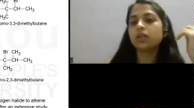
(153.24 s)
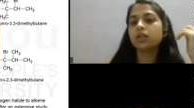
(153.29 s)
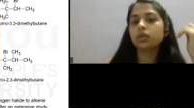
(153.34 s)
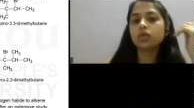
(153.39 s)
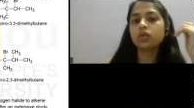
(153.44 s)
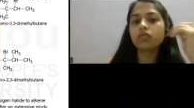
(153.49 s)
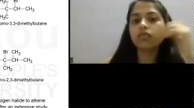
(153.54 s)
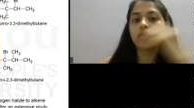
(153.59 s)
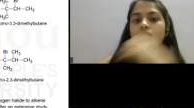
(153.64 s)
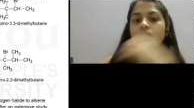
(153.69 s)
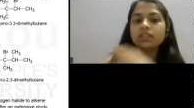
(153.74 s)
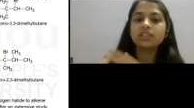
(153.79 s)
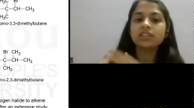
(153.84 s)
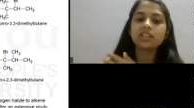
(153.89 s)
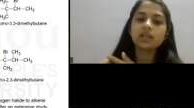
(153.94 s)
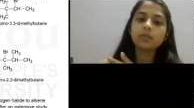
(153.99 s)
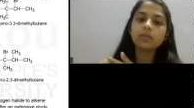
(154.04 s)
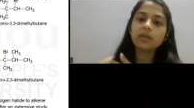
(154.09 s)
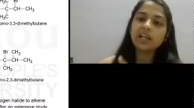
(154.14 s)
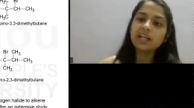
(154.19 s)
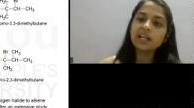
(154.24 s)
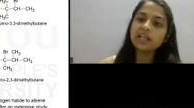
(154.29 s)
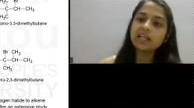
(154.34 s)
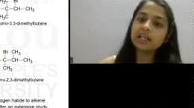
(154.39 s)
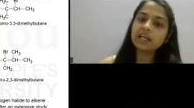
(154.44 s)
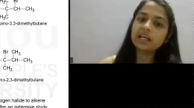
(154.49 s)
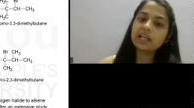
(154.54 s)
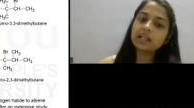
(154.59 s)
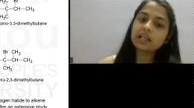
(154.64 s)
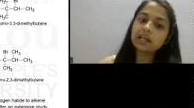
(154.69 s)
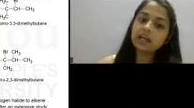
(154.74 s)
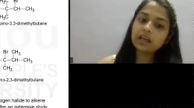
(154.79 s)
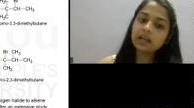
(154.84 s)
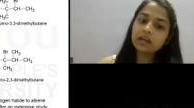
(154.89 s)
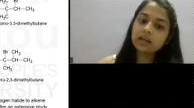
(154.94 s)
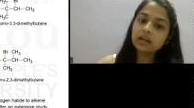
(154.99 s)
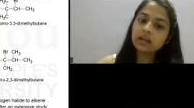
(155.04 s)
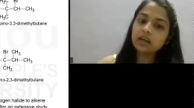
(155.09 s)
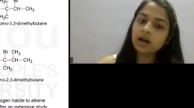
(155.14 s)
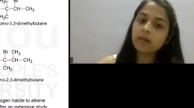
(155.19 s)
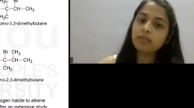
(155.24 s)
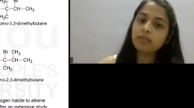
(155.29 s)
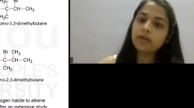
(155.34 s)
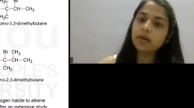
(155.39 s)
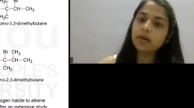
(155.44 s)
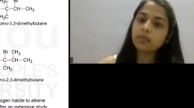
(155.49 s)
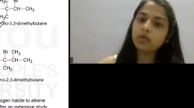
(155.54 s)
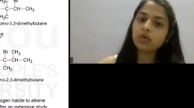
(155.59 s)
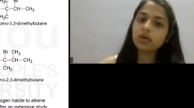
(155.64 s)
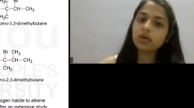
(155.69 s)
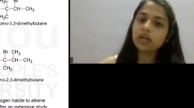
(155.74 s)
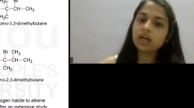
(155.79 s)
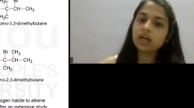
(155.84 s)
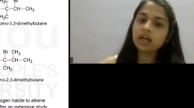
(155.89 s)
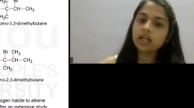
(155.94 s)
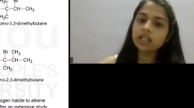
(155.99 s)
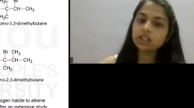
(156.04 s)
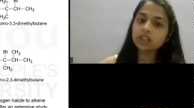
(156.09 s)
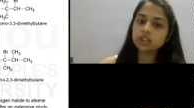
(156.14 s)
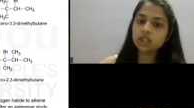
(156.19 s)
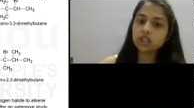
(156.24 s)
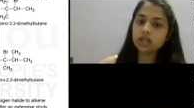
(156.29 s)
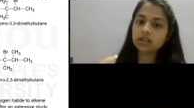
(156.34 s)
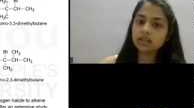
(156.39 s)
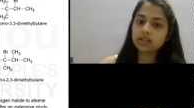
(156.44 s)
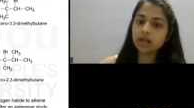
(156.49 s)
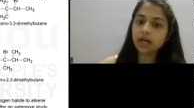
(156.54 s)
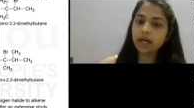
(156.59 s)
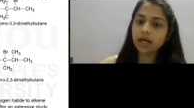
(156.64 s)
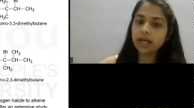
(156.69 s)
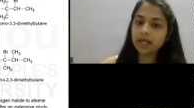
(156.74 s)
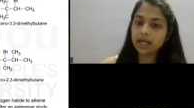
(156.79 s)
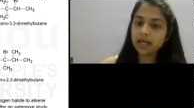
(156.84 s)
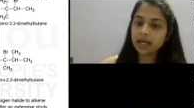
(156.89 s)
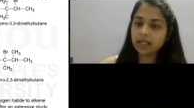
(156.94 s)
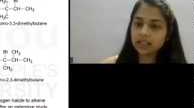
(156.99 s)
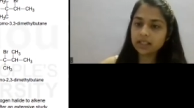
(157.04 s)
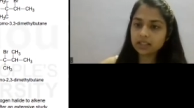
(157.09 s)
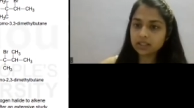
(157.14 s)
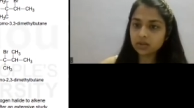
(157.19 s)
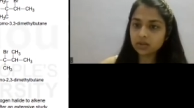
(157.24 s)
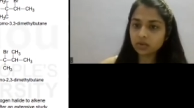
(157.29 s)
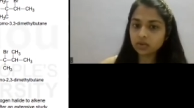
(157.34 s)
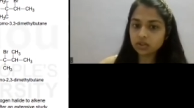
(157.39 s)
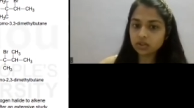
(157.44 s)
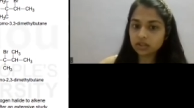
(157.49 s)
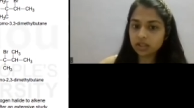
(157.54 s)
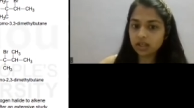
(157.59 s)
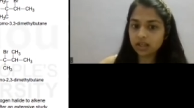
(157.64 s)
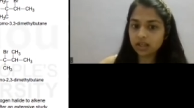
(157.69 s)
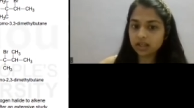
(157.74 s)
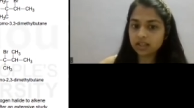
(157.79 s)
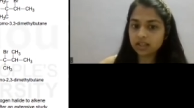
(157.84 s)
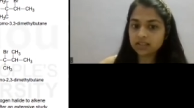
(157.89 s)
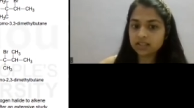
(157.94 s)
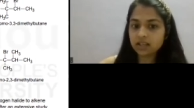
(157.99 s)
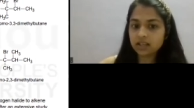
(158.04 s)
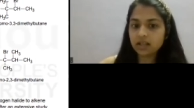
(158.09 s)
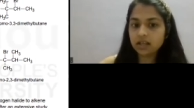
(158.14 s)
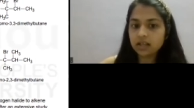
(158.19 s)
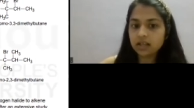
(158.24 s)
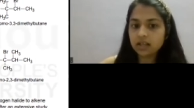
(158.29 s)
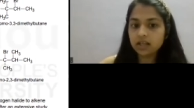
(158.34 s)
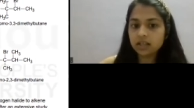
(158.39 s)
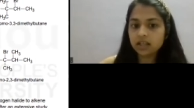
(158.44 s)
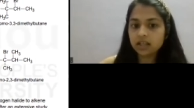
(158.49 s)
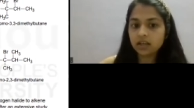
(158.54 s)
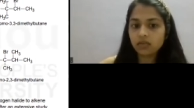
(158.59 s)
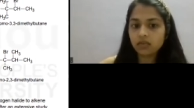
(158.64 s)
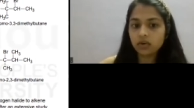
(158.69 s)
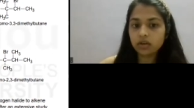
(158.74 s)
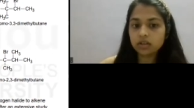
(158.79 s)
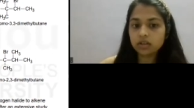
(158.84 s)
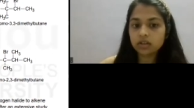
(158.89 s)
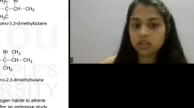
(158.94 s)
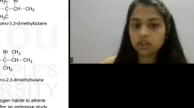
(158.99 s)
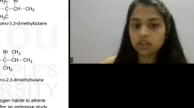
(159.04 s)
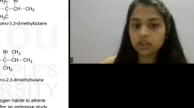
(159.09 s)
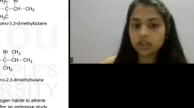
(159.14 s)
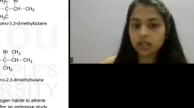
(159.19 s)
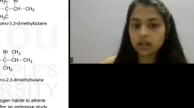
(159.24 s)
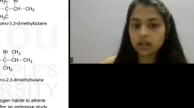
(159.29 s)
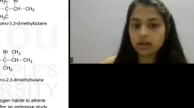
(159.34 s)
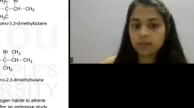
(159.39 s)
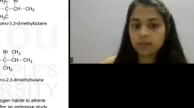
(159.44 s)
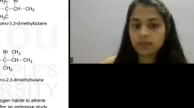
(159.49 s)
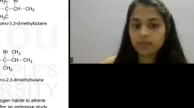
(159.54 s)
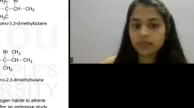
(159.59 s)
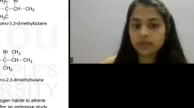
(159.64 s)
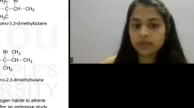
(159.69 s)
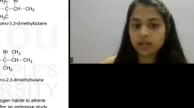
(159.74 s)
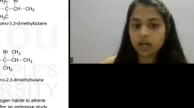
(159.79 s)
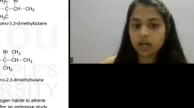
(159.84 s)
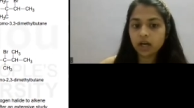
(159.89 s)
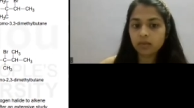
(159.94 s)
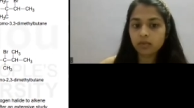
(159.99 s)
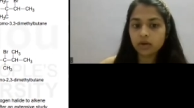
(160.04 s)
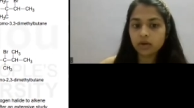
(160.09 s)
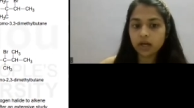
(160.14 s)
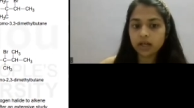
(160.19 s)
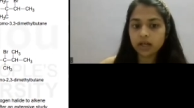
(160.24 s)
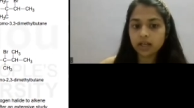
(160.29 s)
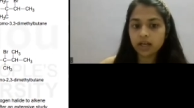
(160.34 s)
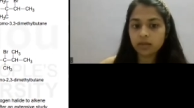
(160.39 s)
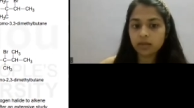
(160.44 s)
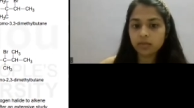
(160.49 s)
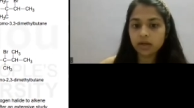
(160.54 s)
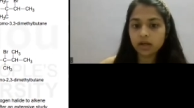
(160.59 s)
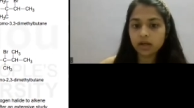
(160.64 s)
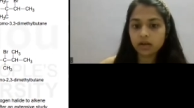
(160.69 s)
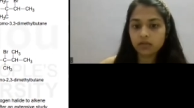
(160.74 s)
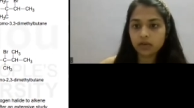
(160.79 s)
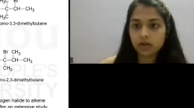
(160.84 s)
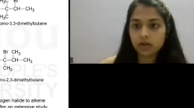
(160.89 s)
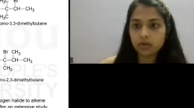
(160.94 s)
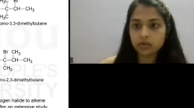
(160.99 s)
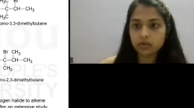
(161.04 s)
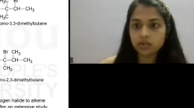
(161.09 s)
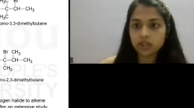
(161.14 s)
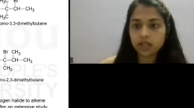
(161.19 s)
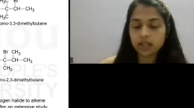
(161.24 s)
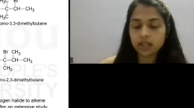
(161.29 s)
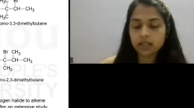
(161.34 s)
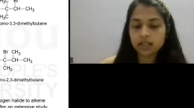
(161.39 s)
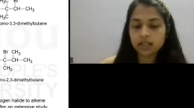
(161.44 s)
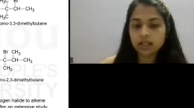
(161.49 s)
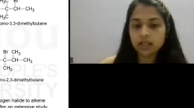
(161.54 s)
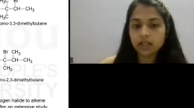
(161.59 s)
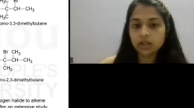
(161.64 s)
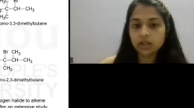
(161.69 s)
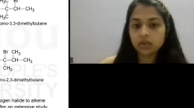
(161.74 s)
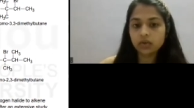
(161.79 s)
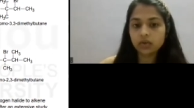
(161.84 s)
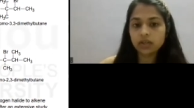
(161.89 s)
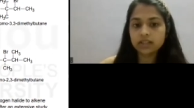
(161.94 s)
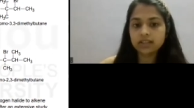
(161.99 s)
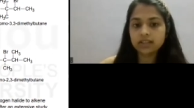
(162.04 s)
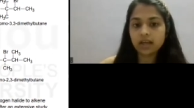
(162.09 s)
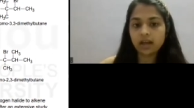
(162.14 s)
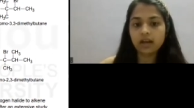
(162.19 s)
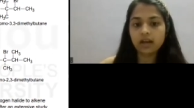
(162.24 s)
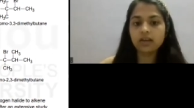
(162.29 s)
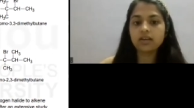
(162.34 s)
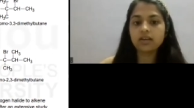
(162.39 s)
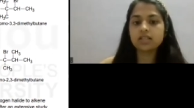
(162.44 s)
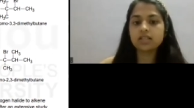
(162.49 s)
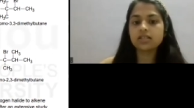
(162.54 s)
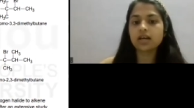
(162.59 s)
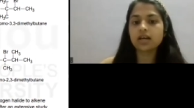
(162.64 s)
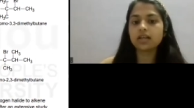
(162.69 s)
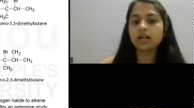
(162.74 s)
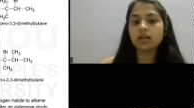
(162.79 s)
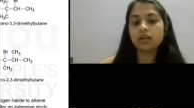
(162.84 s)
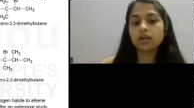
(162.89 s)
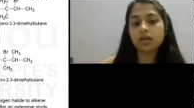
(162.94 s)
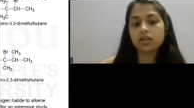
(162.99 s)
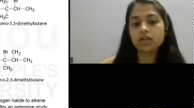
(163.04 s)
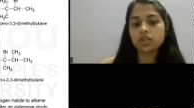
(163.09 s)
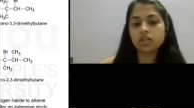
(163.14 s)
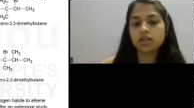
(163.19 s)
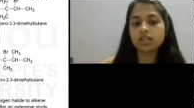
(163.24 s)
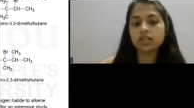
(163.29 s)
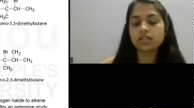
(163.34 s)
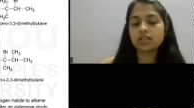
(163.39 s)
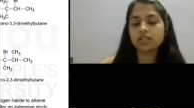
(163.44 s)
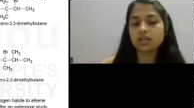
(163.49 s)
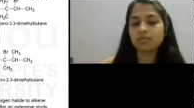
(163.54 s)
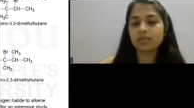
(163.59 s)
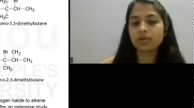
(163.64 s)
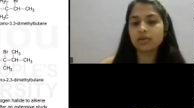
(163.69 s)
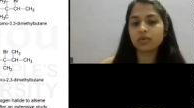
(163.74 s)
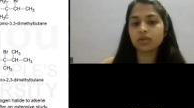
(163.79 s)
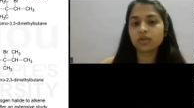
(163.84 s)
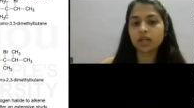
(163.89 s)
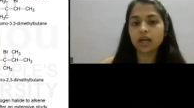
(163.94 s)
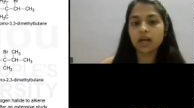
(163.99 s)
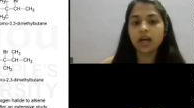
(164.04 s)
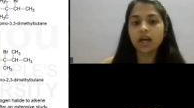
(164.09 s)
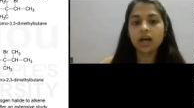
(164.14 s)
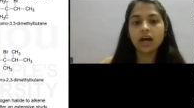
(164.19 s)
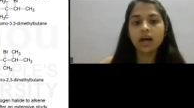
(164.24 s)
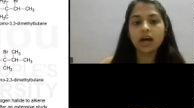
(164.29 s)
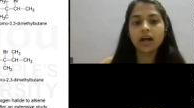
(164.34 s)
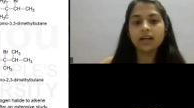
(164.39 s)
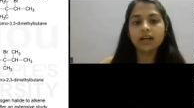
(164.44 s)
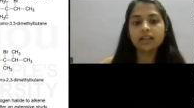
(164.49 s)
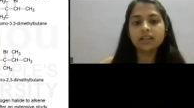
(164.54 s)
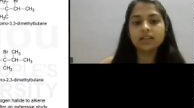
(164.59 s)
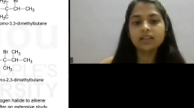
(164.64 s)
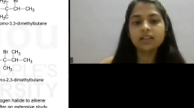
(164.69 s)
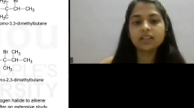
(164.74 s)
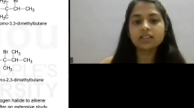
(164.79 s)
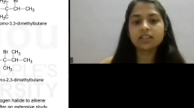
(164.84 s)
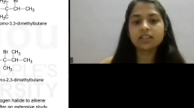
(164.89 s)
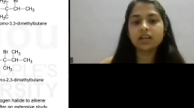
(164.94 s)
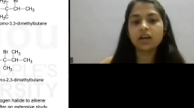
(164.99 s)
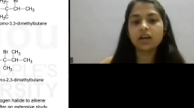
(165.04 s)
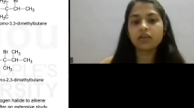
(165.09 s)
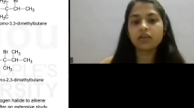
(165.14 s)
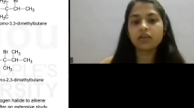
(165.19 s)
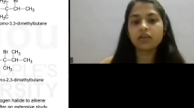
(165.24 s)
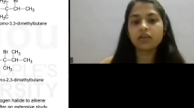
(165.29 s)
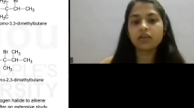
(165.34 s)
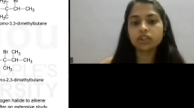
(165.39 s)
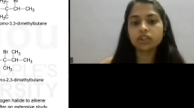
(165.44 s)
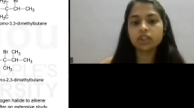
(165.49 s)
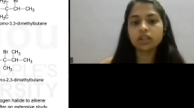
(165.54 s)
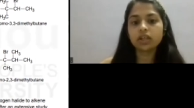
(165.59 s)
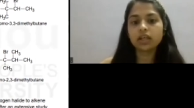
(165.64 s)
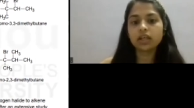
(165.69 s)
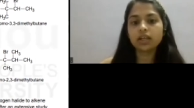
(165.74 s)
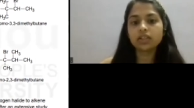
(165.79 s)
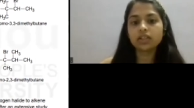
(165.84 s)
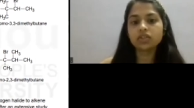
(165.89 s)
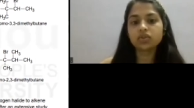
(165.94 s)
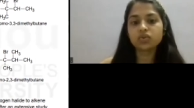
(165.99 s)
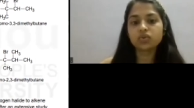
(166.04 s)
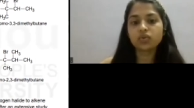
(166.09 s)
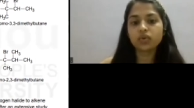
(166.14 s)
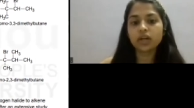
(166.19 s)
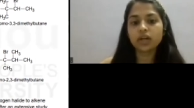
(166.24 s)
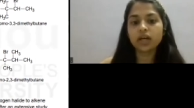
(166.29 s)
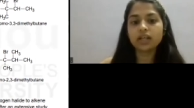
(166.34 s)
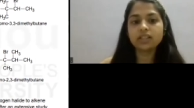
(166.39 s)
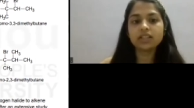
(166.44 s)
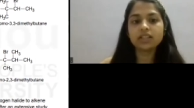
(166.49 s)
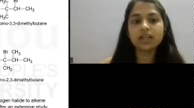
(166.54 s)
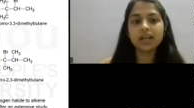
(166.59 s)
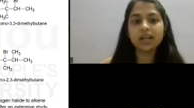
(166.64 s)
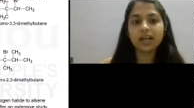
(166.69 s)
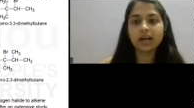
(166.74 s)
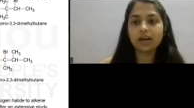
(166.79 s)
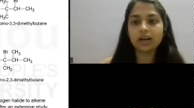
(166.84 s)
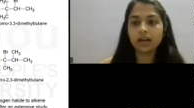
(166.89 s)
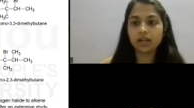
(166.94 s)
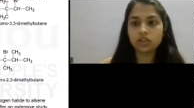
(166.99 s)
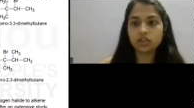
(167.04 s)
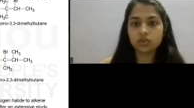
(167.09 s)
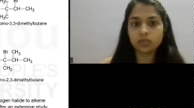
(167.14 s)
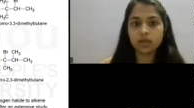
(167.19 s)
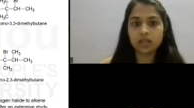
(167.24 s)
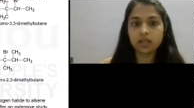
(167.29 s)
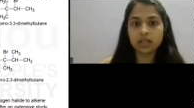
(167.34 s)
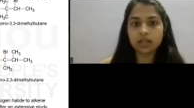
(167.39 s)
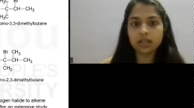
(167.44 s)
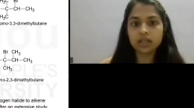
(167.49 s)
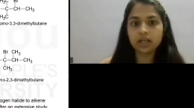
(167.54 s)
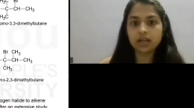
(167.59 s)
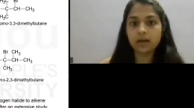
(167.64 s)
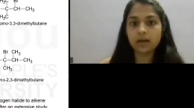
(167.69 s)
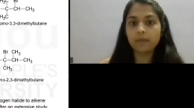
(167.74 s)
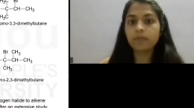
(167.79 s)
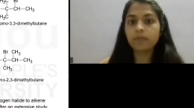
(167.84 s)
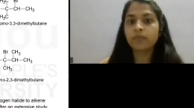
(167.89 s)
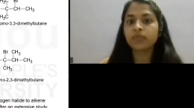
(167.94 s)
तो वो स्टेबिलिटी के लिए अपने आप को रीअरेंज करता है इस कुछ तरीके से कि वो टर्शरी कार्बोकेटाइन में कन्वर्ट हो जाए क्योंकि सेकेंडरी से ज्यादा टर्शरी स्टेबल होता है एंड दिस कन्वर्जन इज नोन एज रीअरेंजमेंट ठीक है